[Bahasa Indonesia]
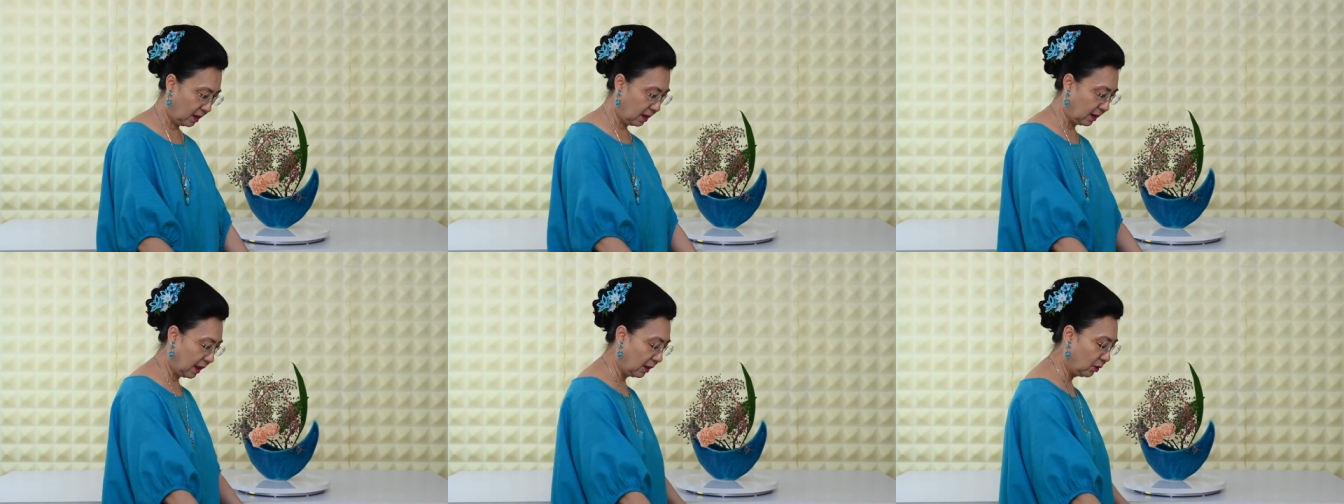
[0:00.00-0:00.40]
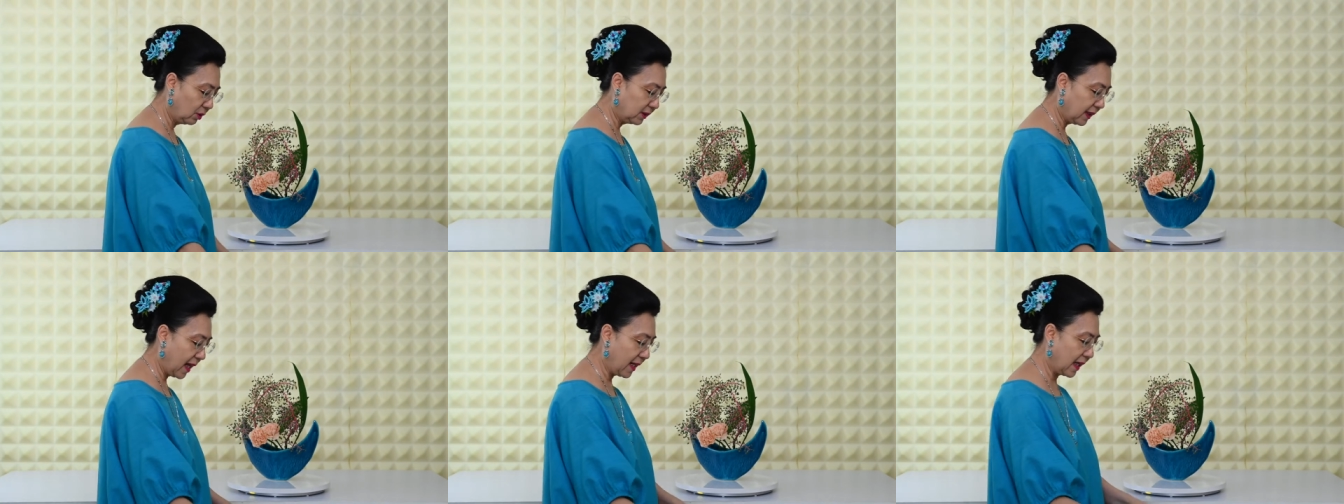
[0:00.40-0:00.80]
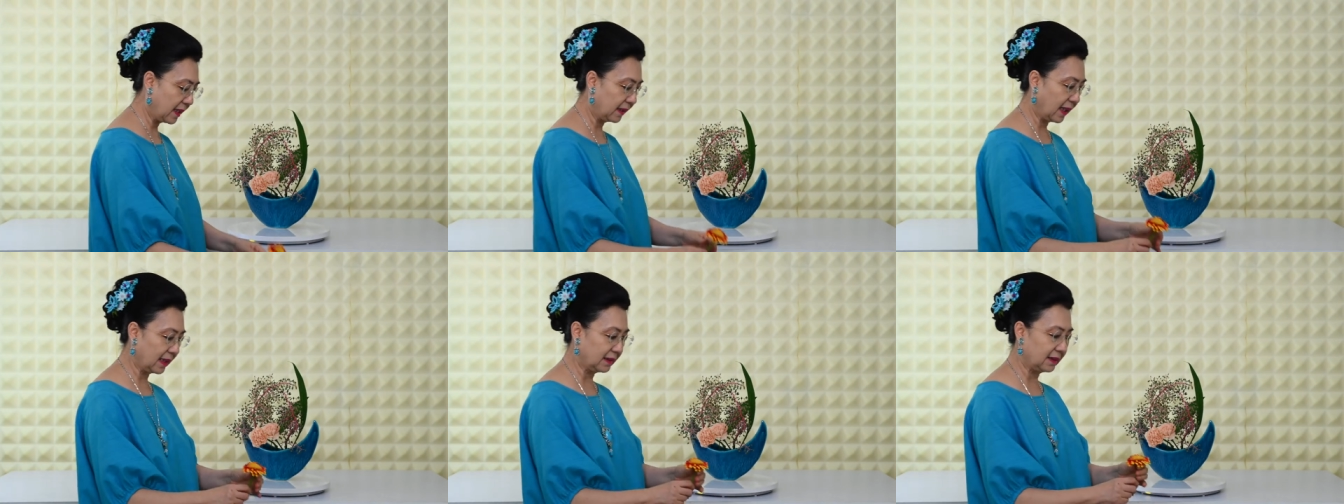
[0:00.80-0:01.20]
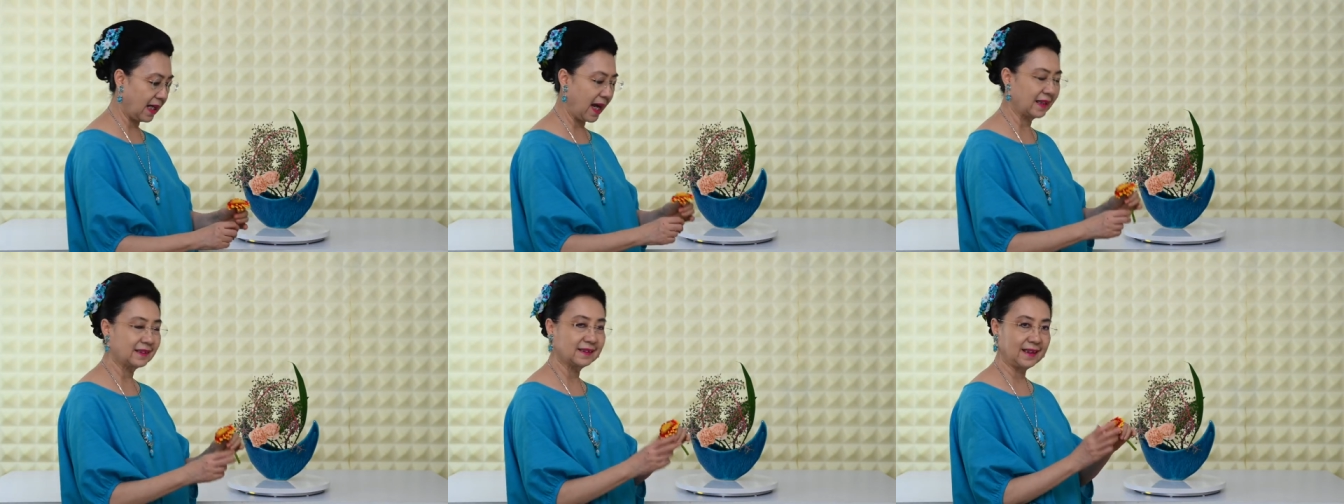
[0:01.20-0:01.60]
Lalu saya akan kasih
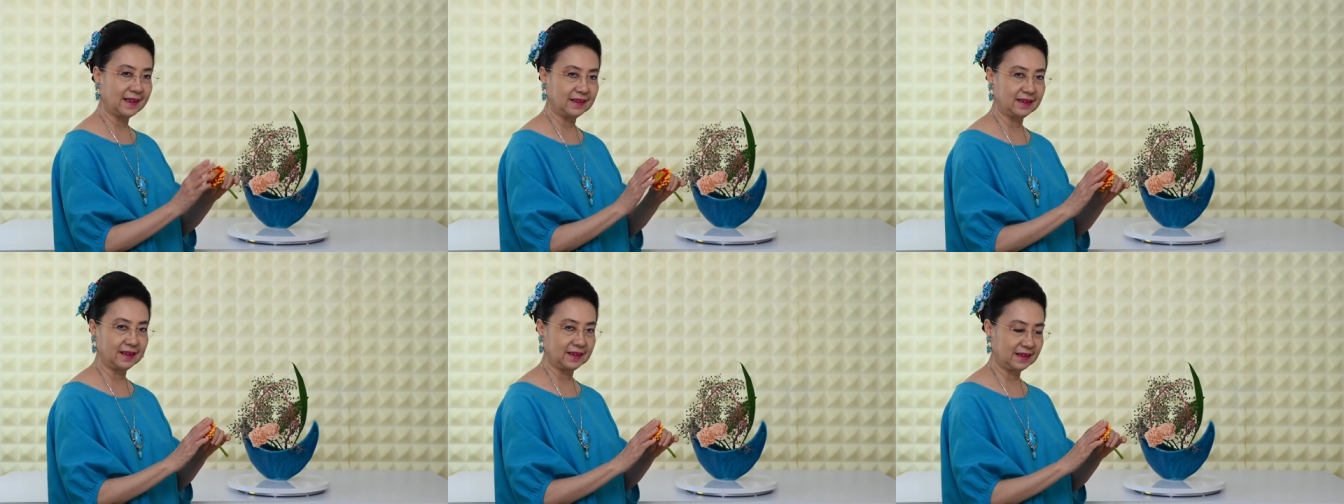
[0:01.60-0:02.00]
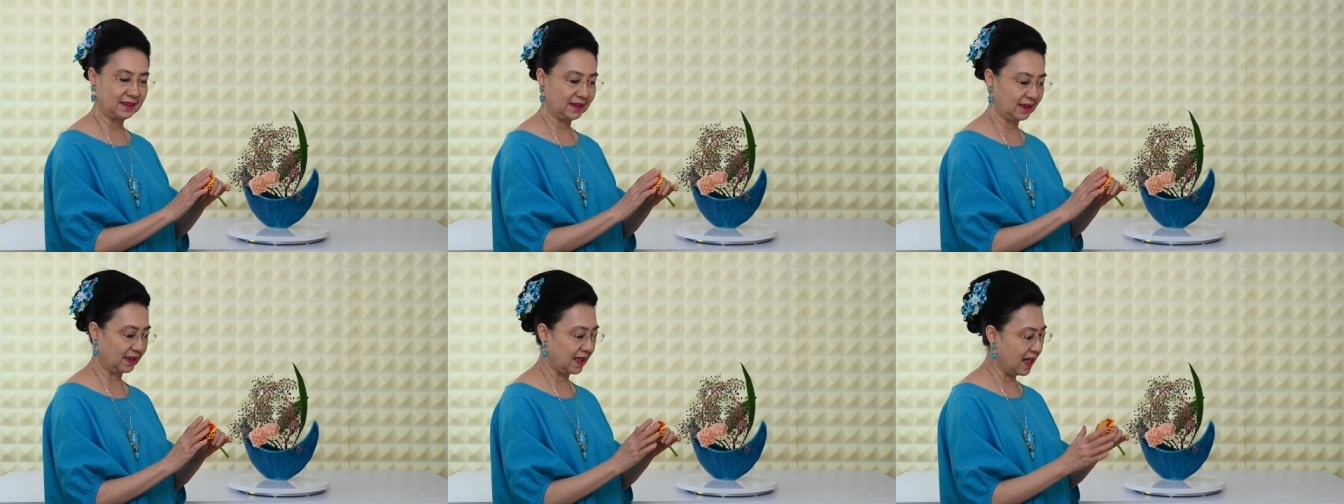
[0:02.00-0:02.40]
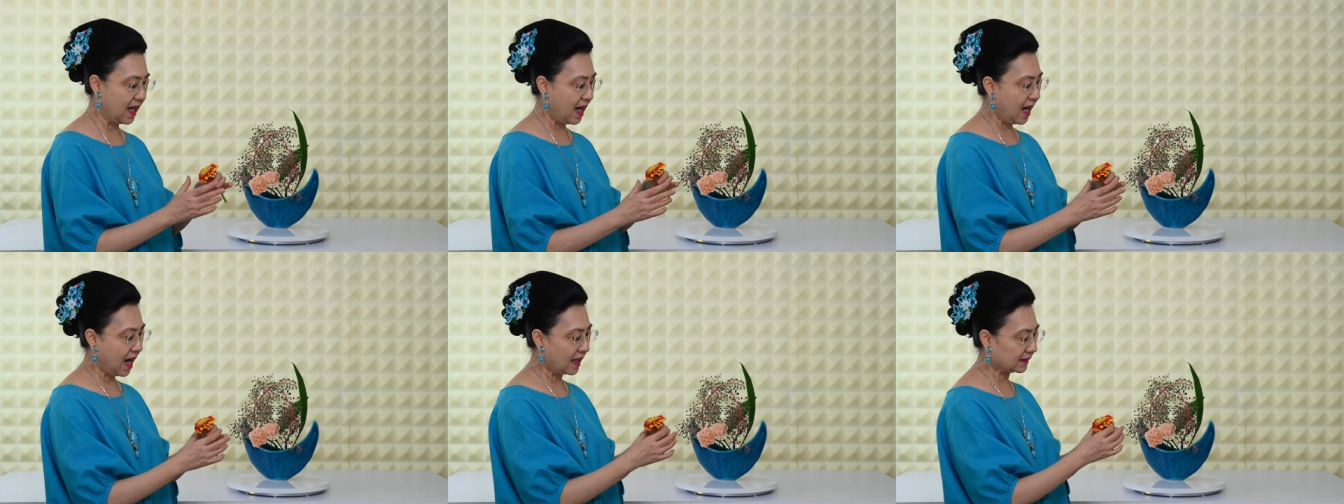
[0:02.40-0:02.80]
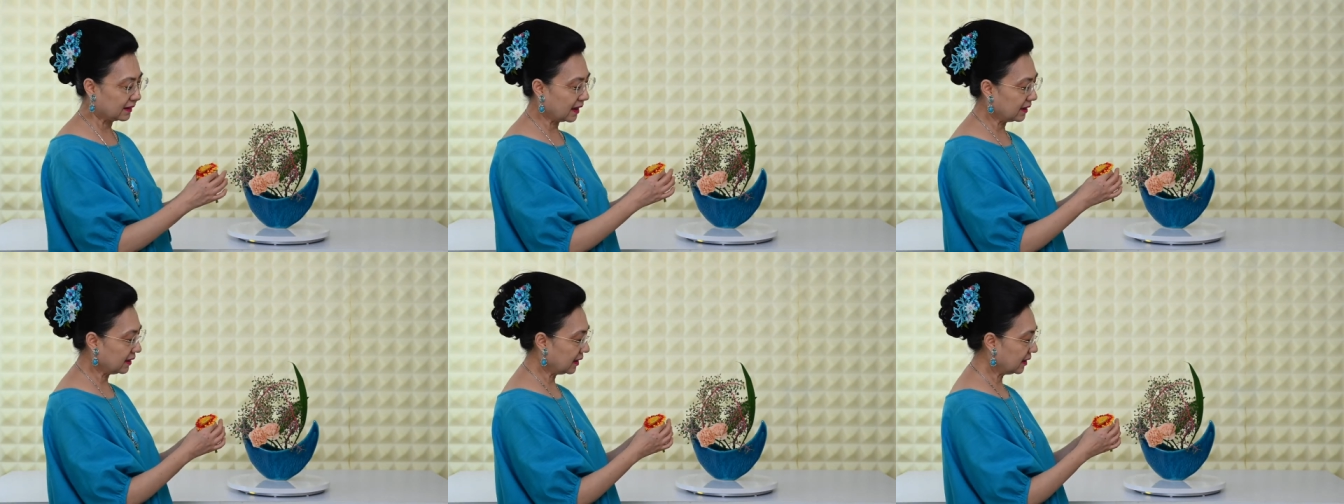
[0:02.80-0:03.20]
aksennya di sini.
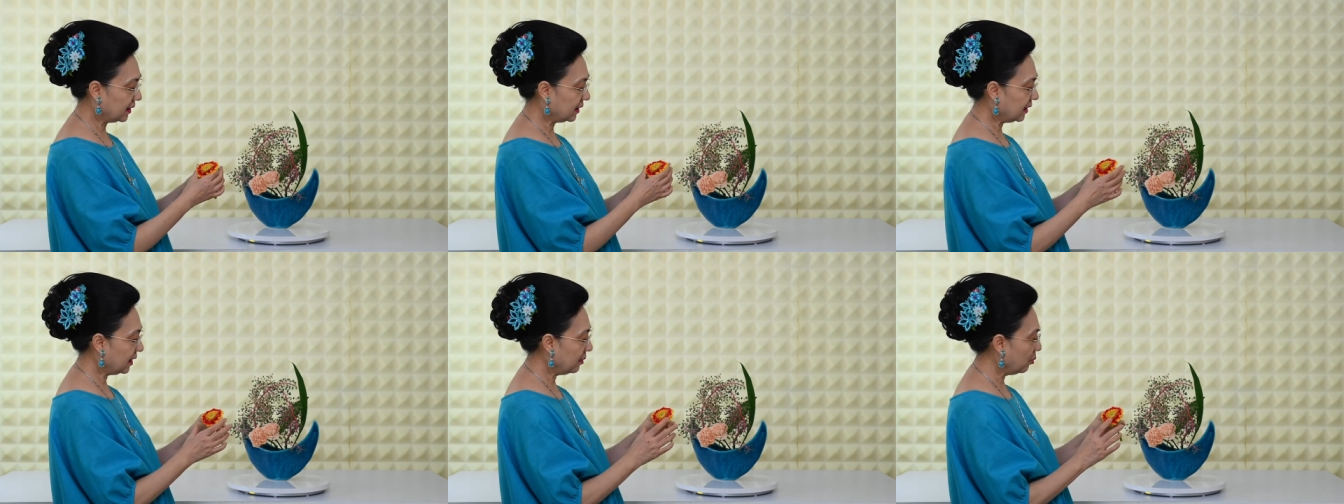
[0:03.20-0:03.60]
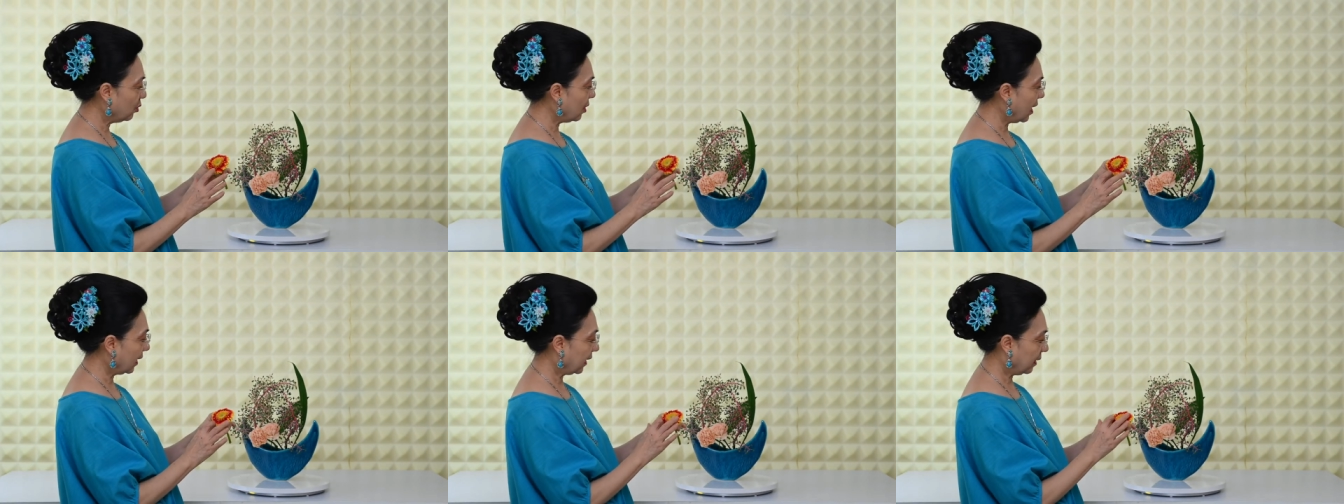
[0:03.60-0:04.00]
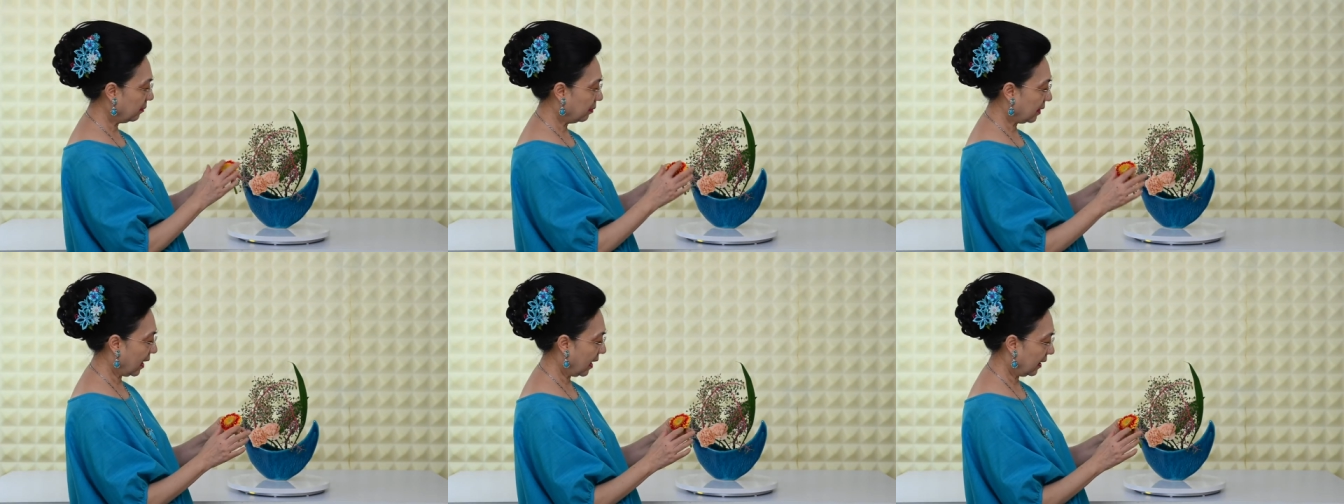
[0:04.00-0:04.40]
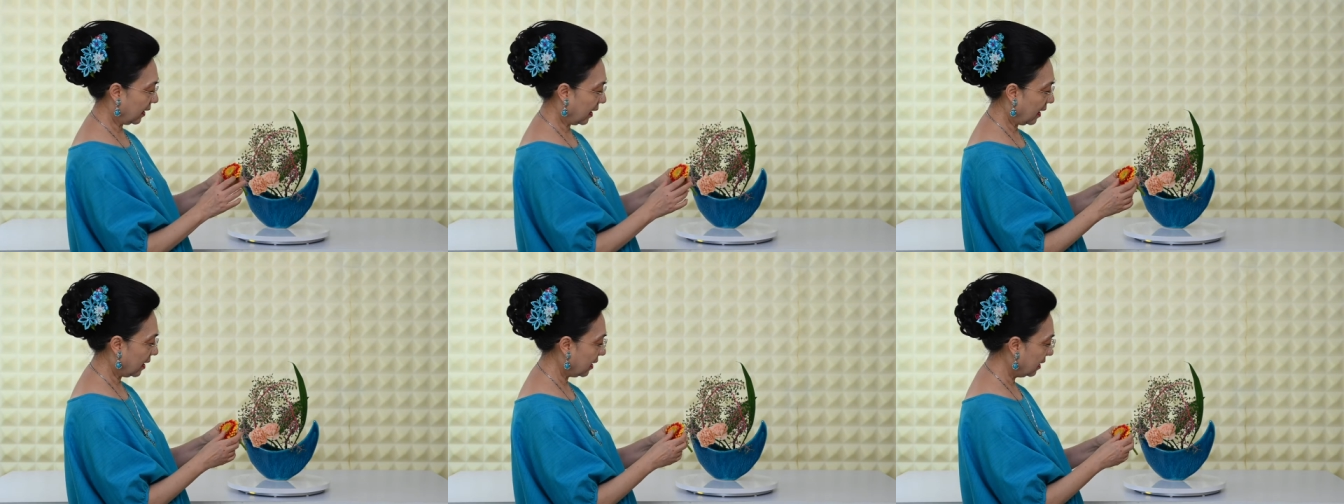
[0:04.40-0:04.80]
Aksennya di sini bunga gebra
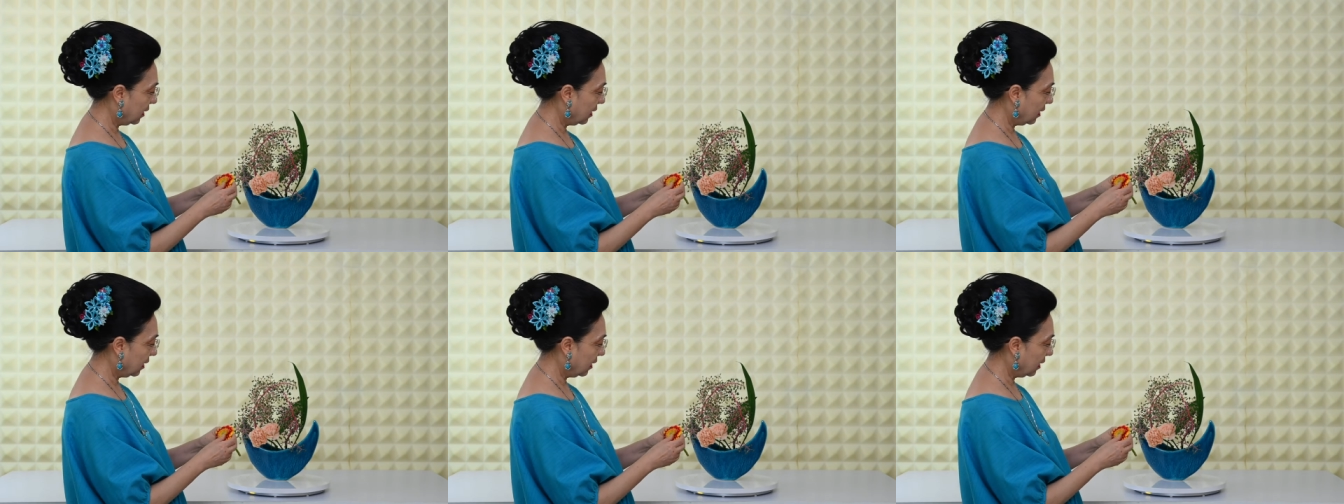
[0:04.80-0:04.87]
ya